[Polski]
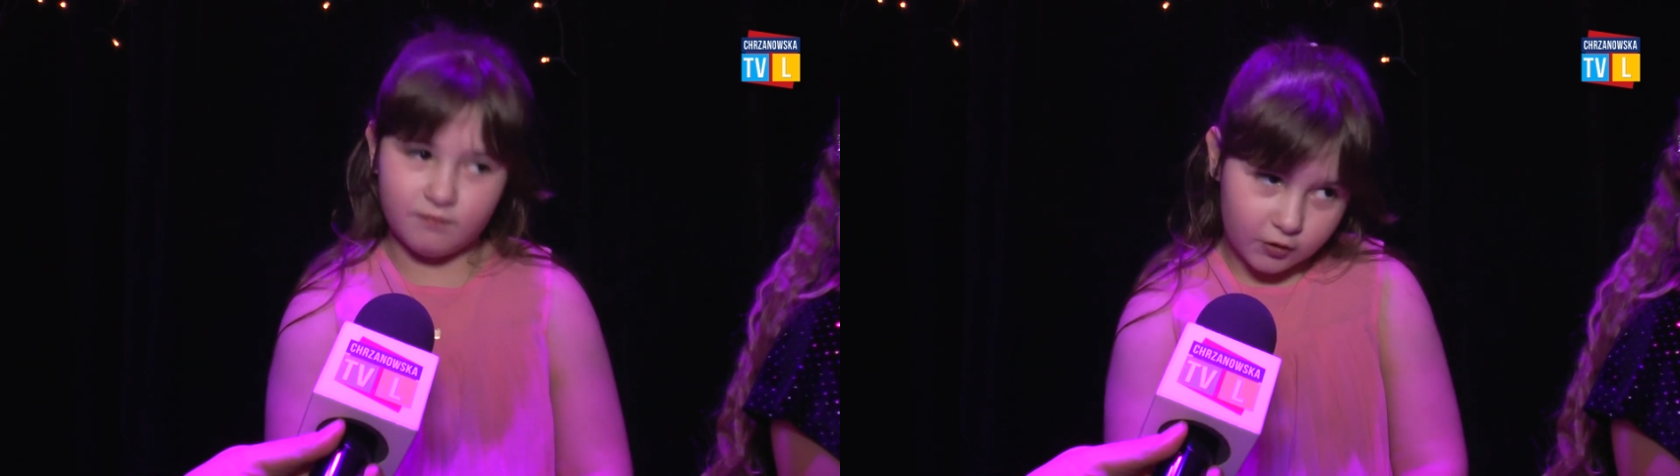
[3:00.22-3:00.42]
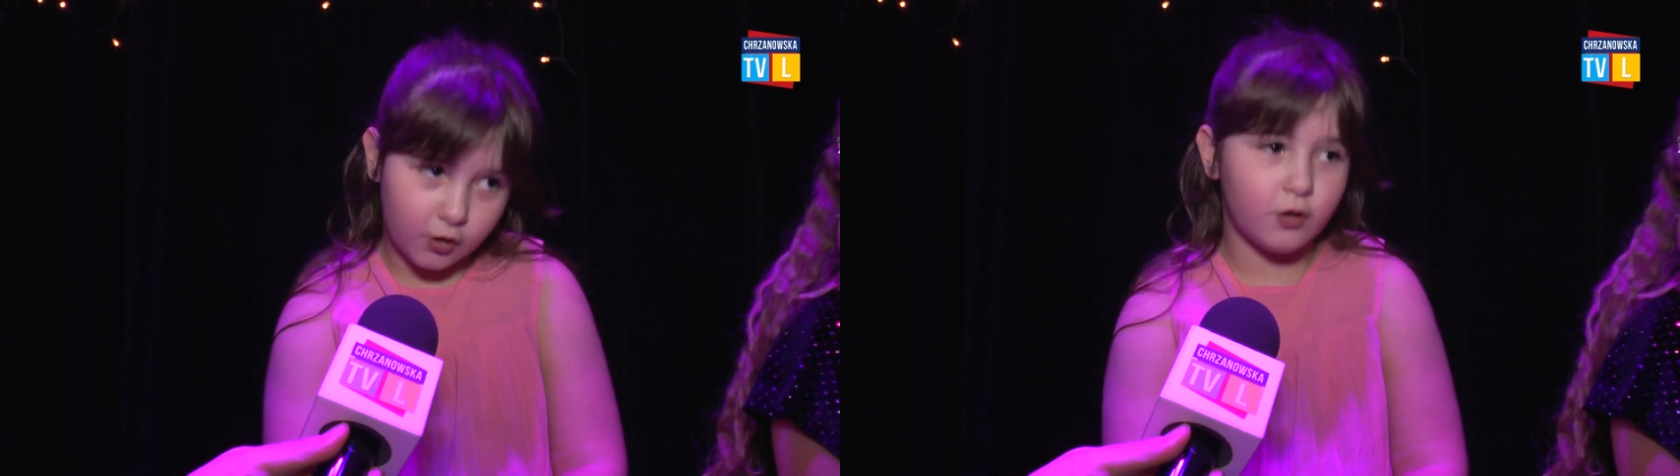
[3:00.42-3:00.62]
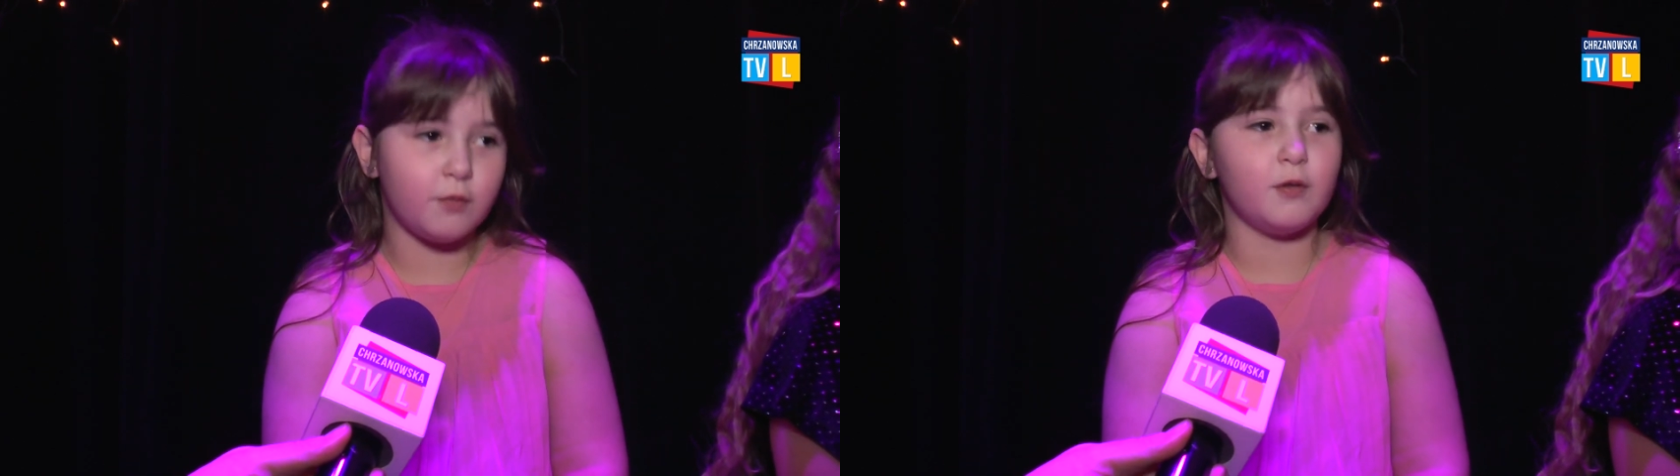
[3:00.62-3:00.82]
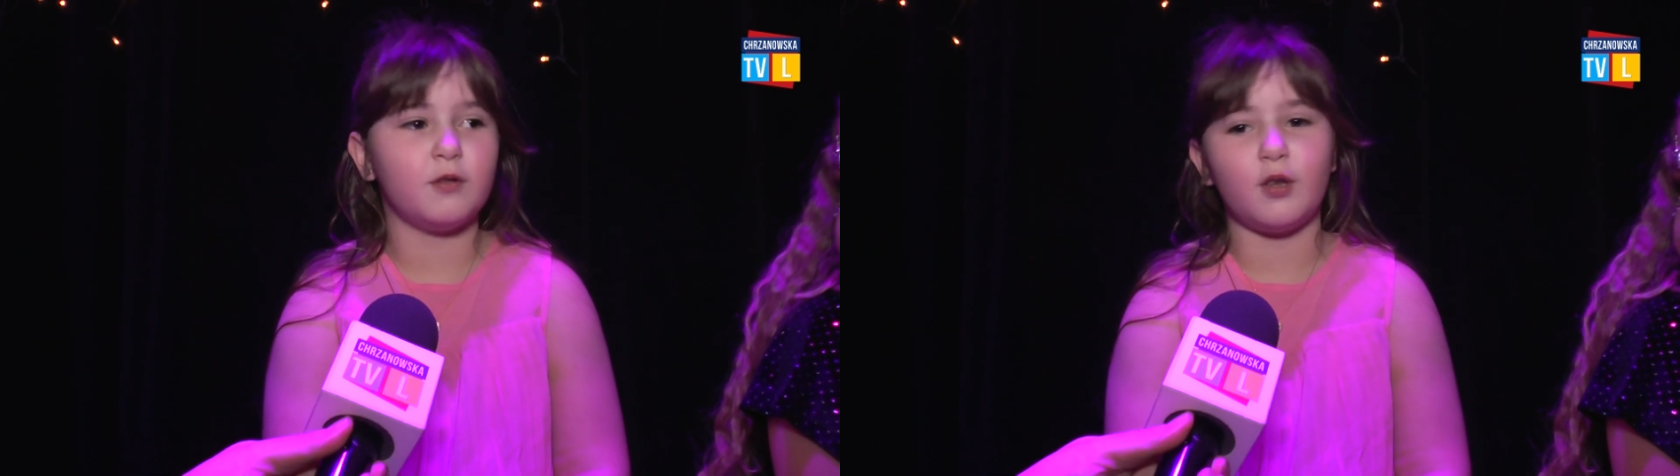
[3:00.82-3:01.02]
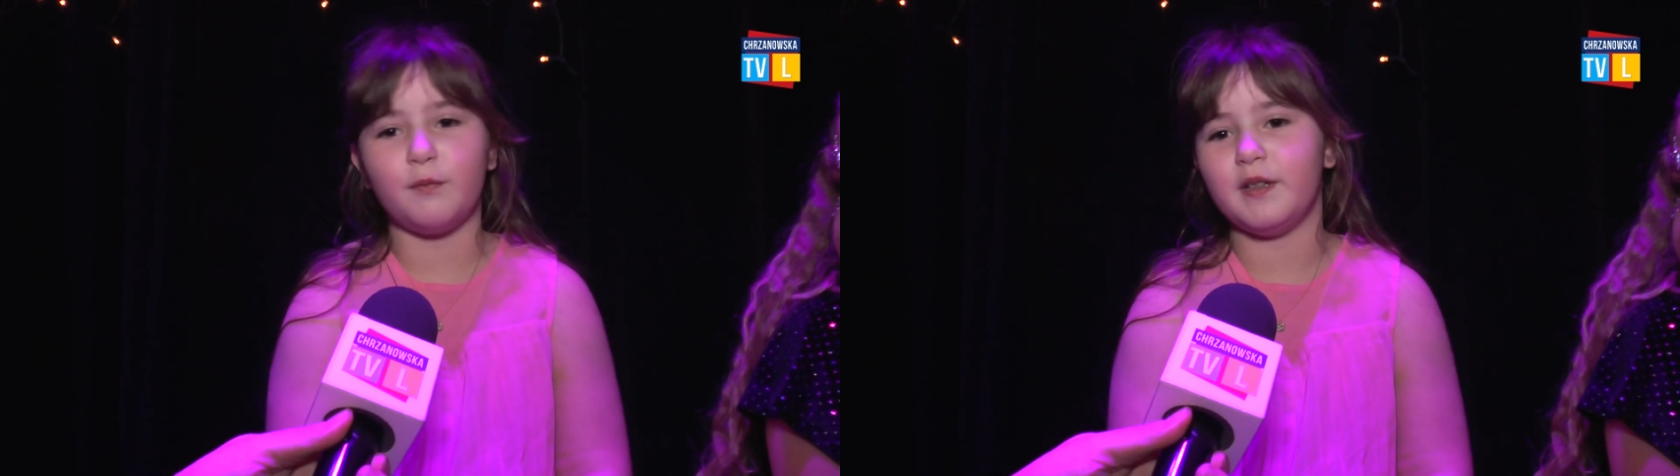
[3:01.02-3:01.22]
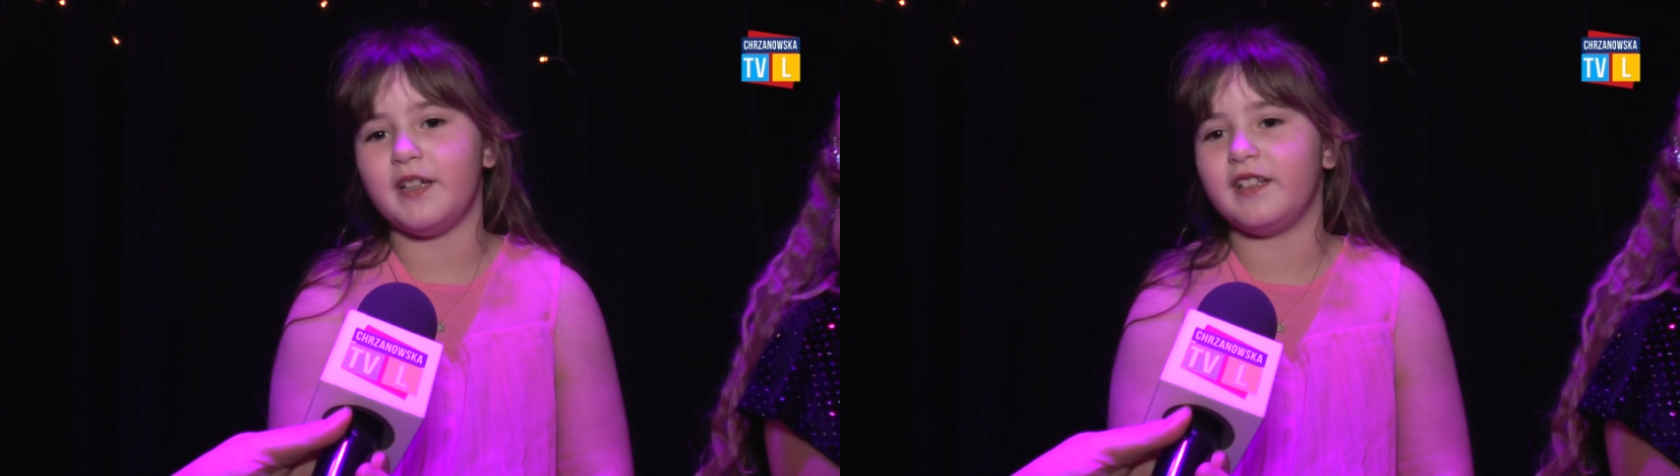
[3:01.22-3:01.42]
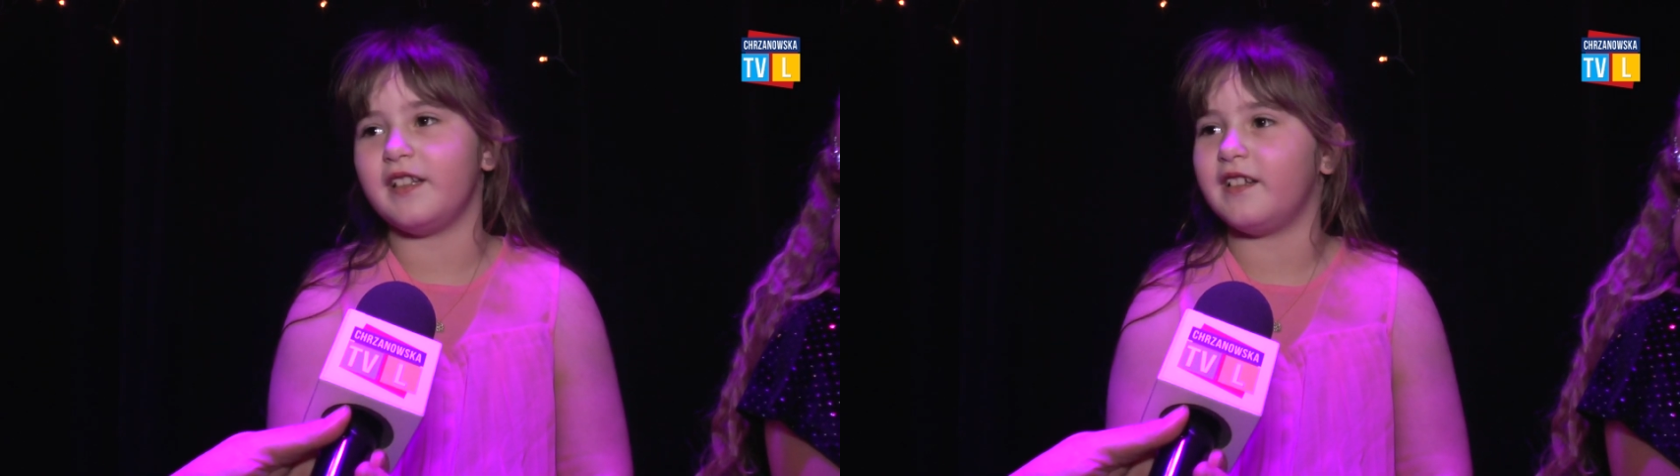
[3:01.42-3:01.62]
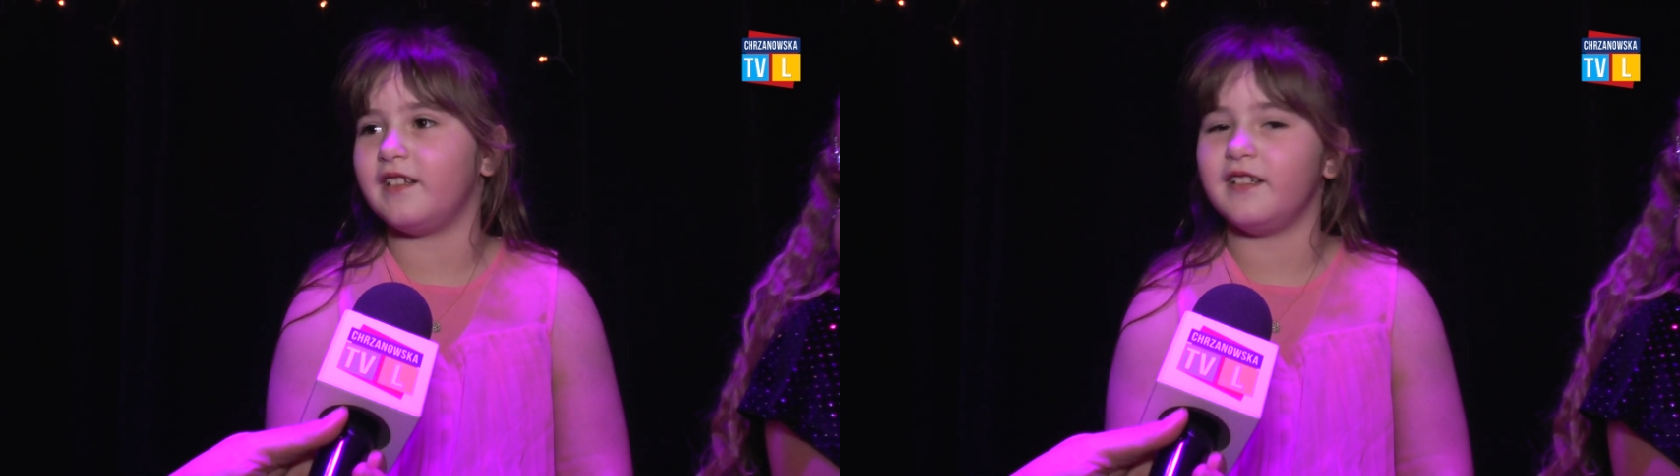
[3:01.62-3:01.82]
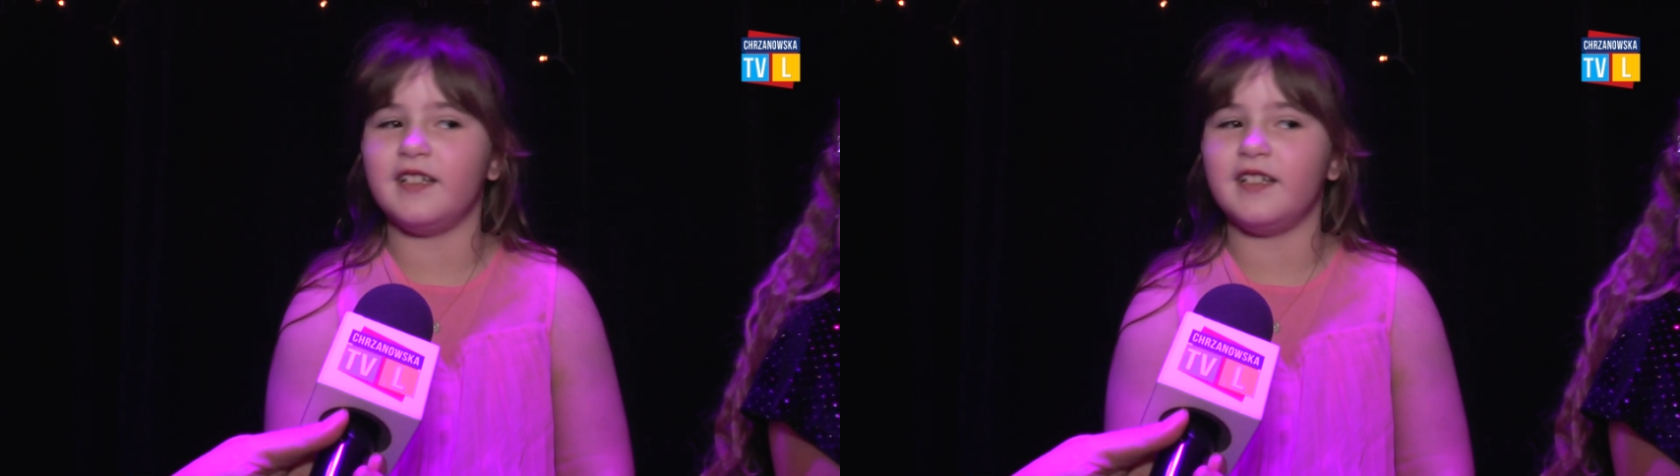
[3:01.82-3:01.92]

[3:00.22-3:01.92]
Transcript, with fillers: No, no bo kto by inny,